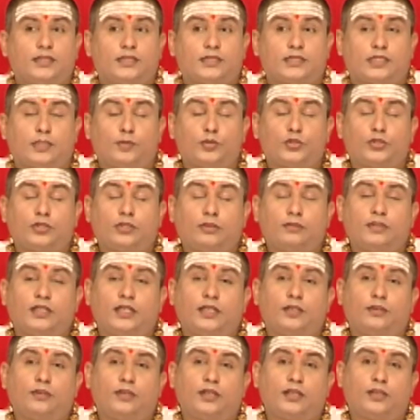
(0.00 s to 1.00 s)
సంస్కృతం
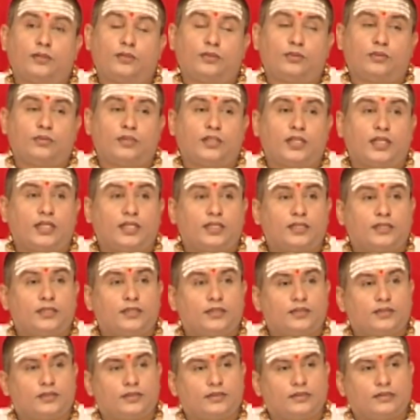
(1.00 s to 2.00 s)
తెలియకుండా ఉంటుందా
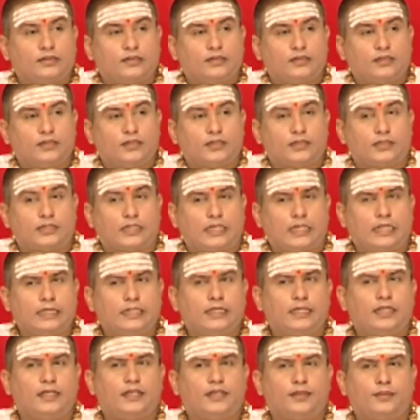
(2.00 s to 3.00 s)
సాయి
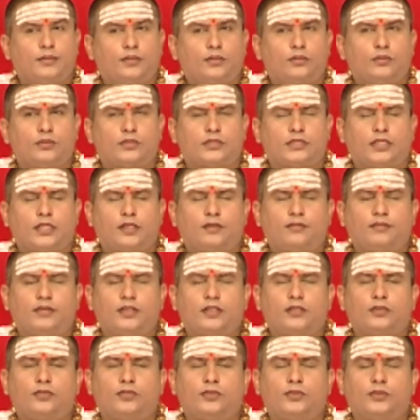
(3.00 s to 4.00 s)
అంటే ఎవరు
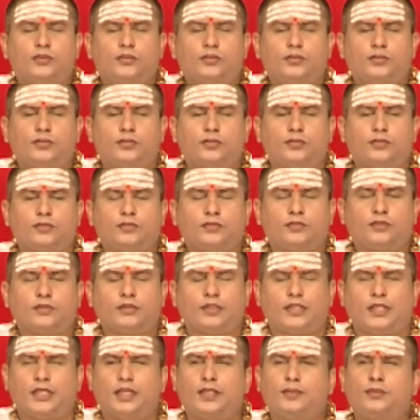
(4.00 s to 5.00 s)
సర్వజ్ఞుడు
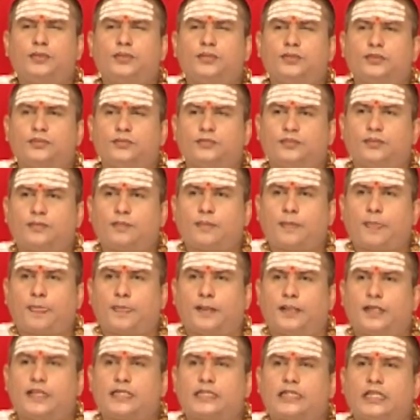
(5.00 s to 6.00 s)
దేవుడు
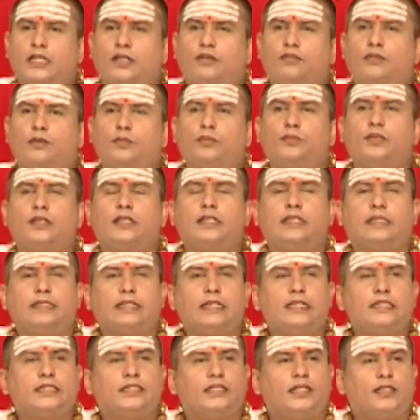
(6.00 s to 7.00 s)
అంటే సర్వం
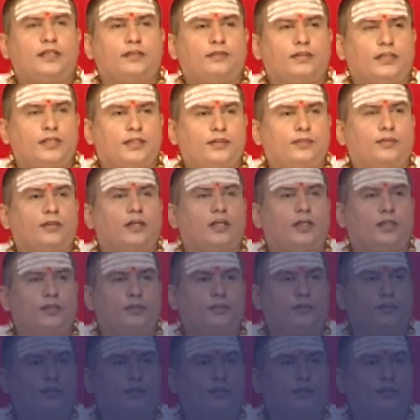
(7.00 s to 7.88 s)
తెలిసినటువంటి వాడు